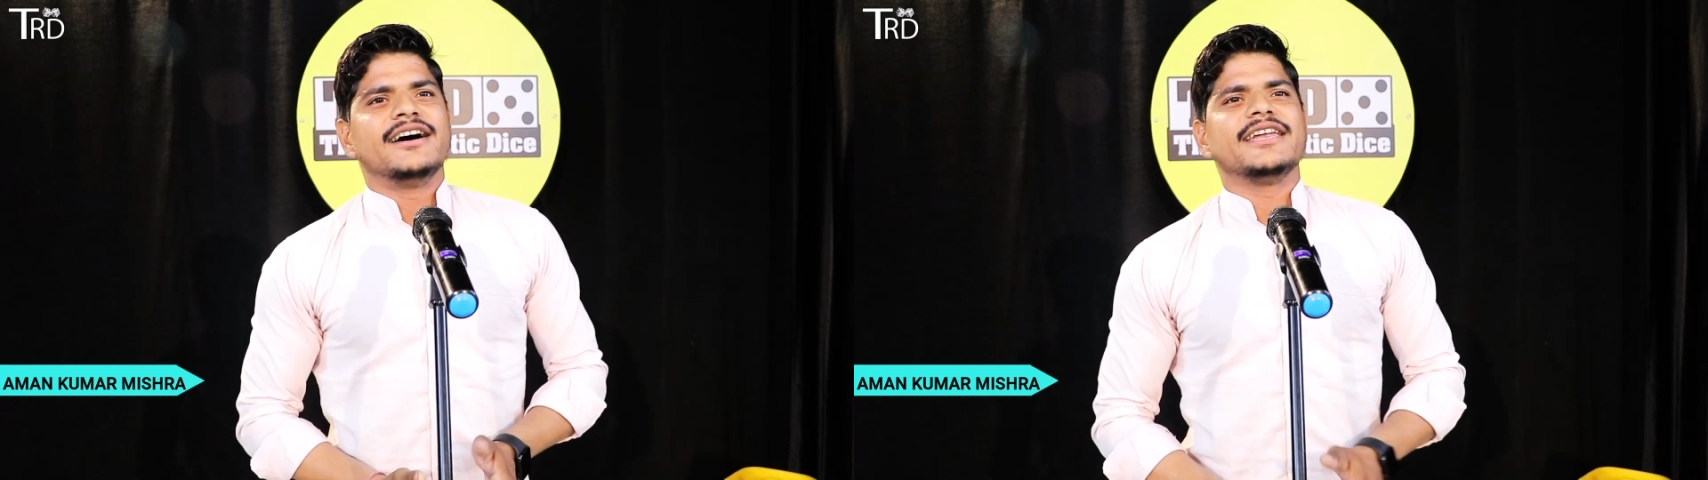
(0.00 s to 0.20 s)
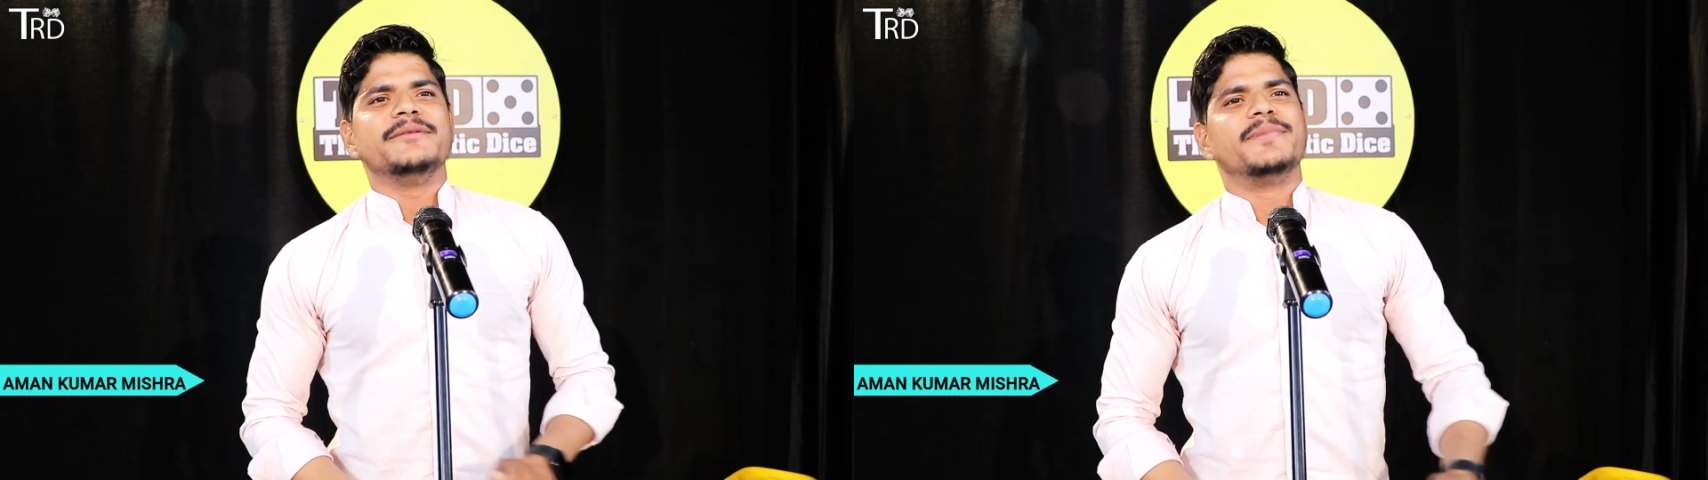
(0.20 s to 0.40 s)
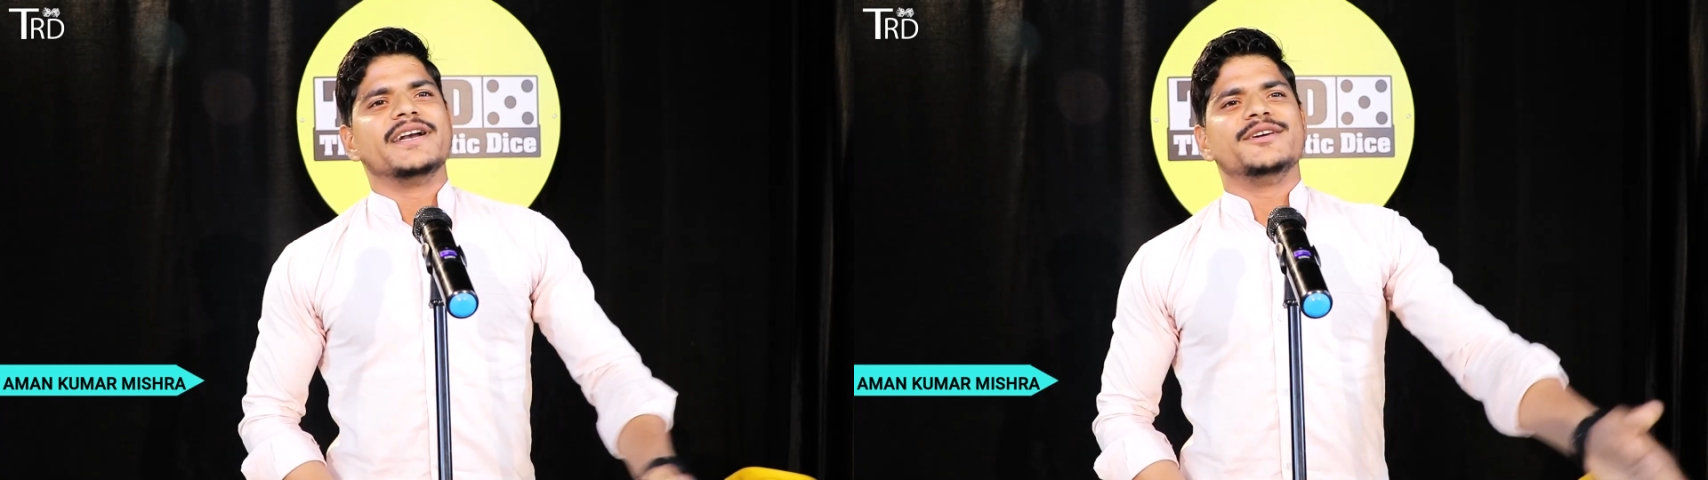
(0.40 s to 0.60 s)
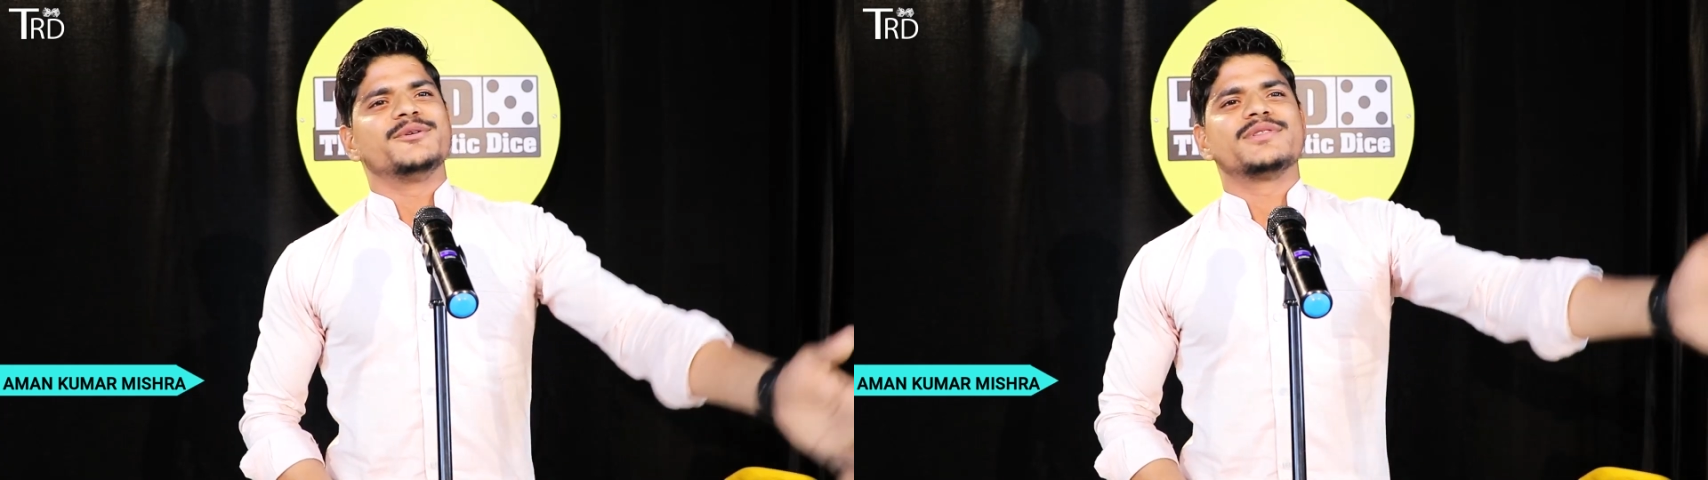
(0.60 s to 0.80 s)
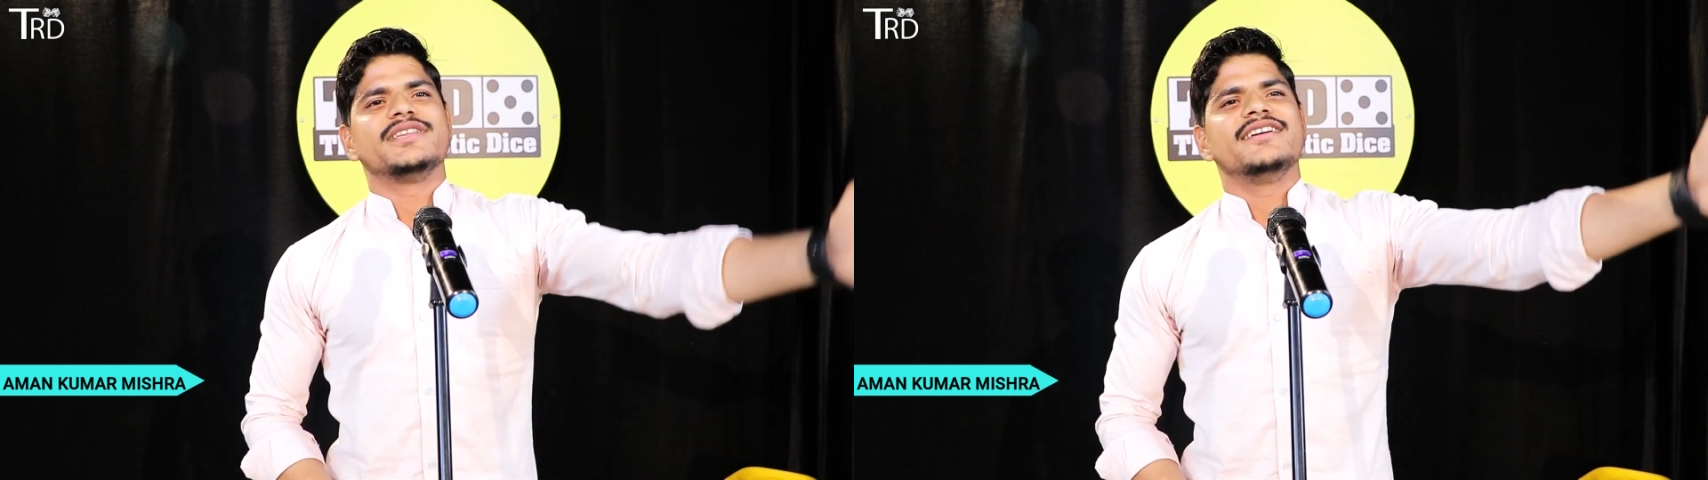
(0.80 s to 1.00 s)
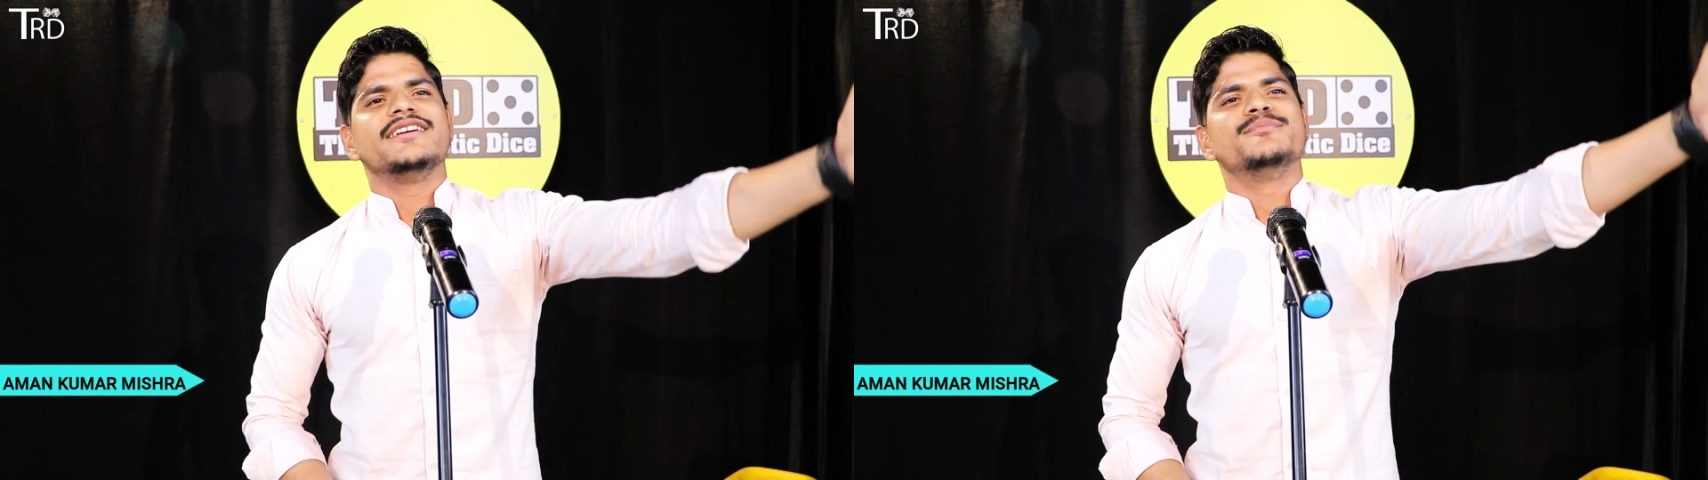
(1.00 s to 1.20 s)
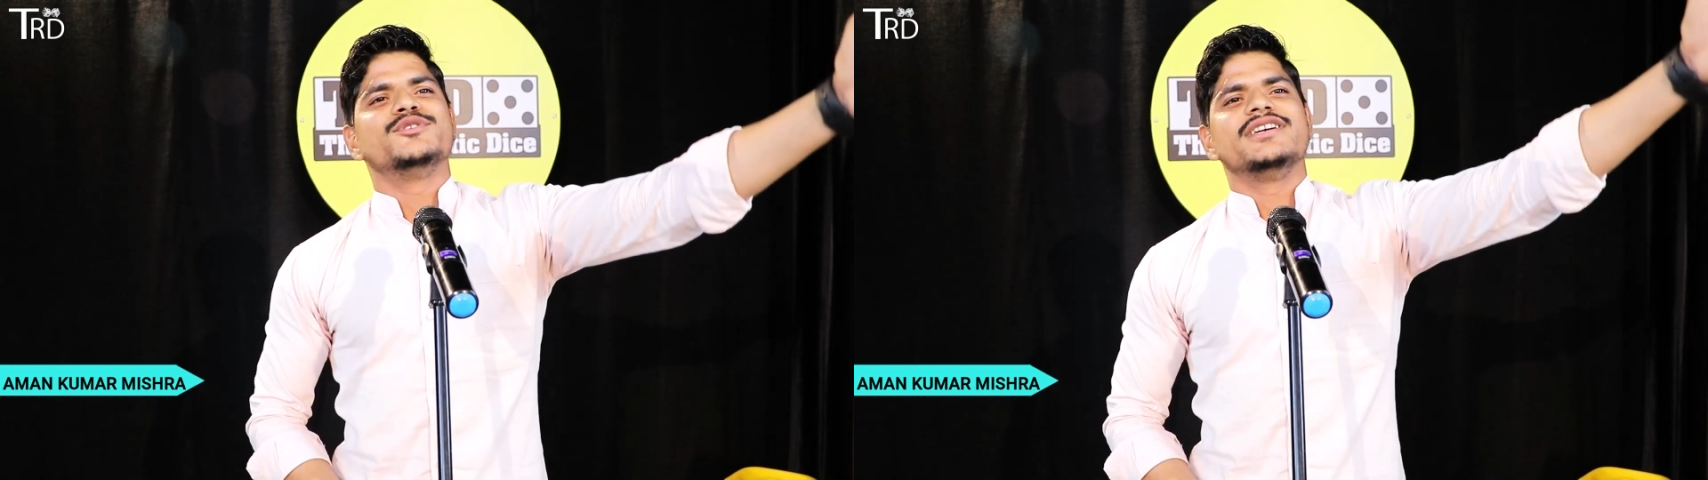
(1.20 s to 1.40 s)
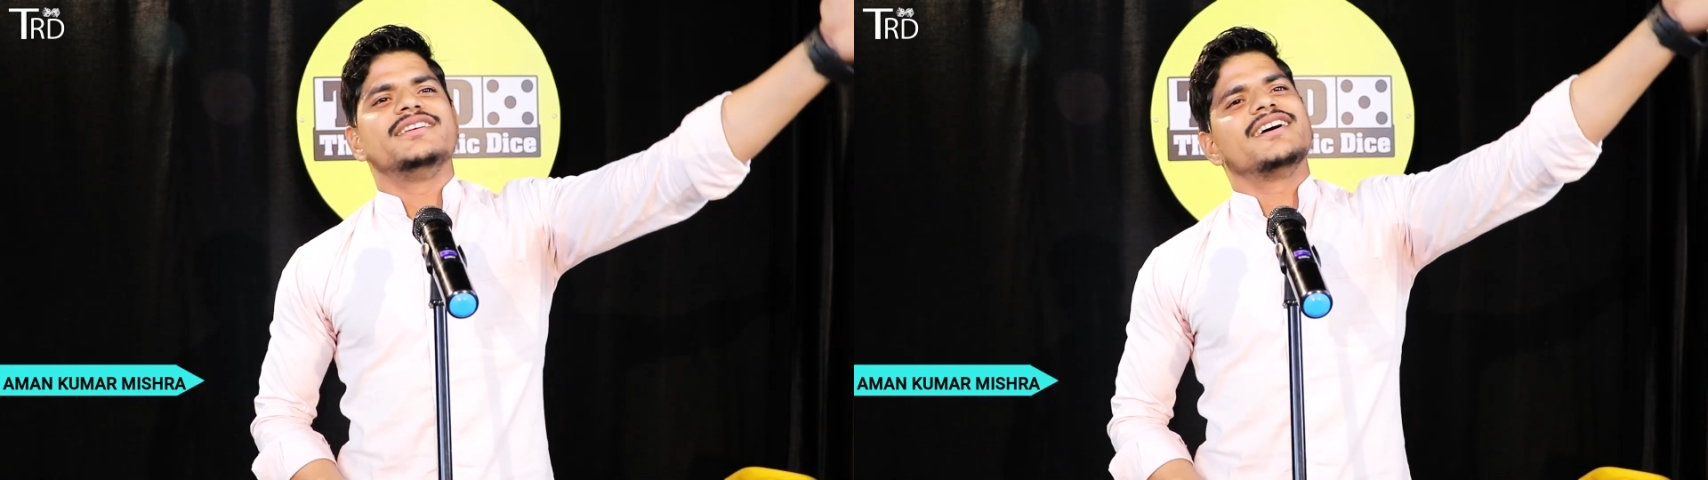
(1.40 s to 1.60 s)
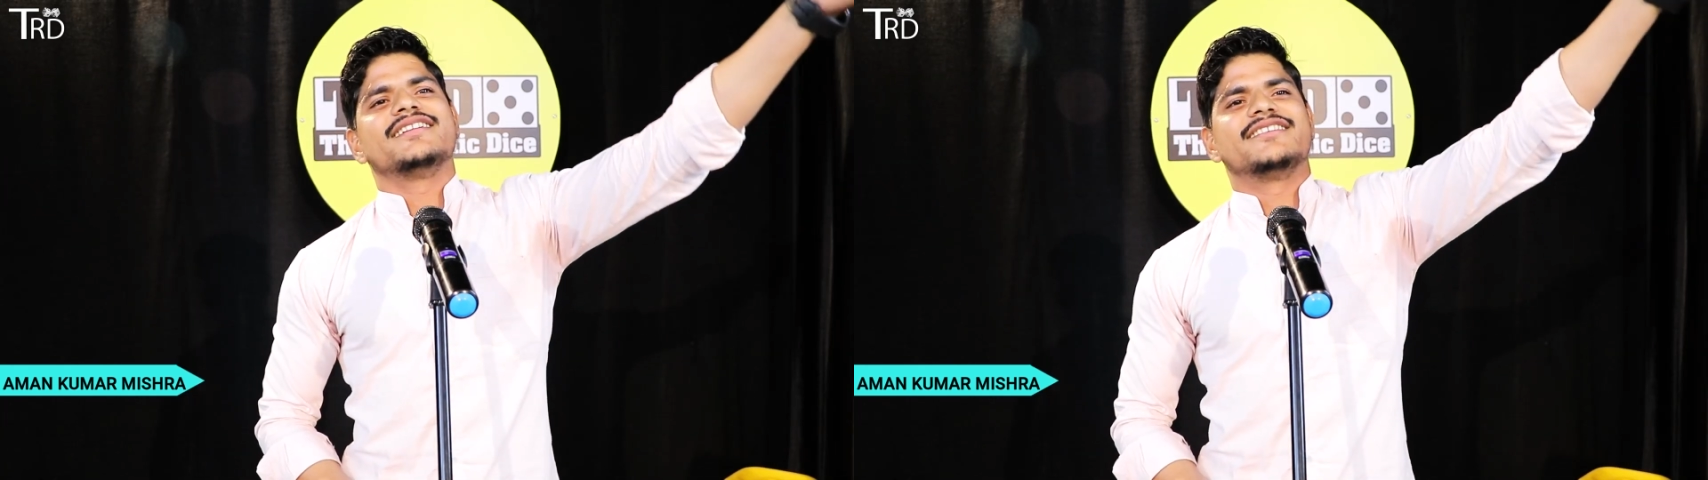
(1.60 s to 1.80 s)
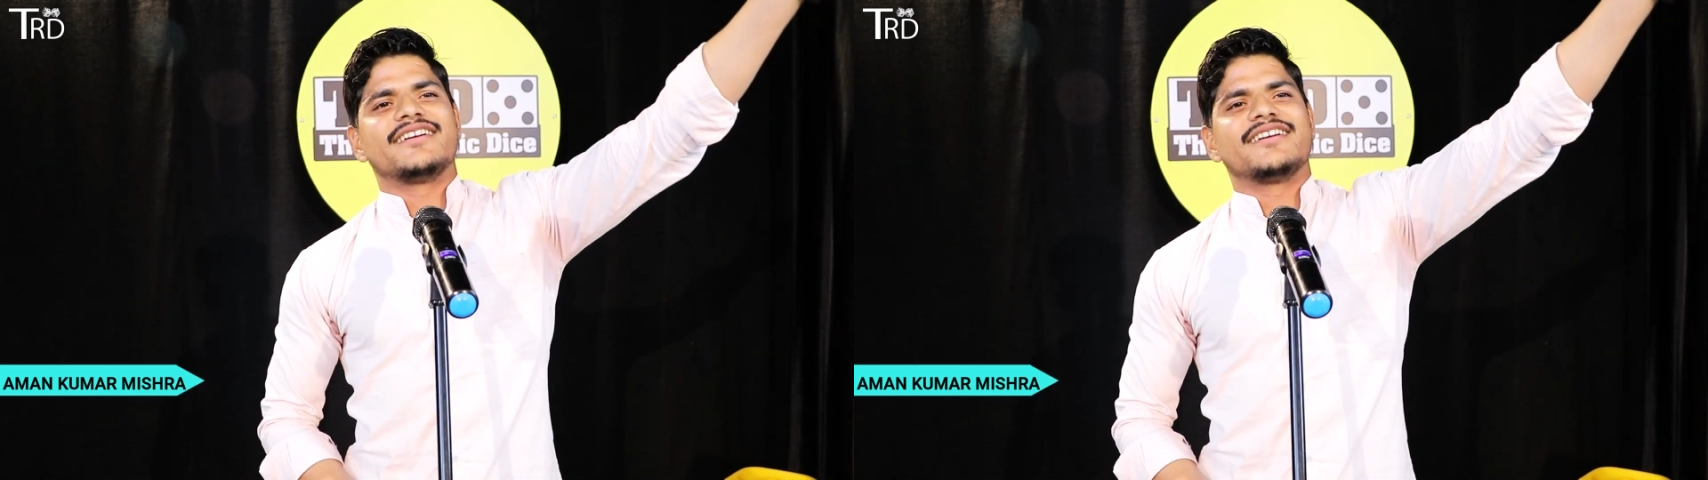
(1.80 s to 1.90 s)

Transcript: अरे बड़े रोते हैं मुझे याद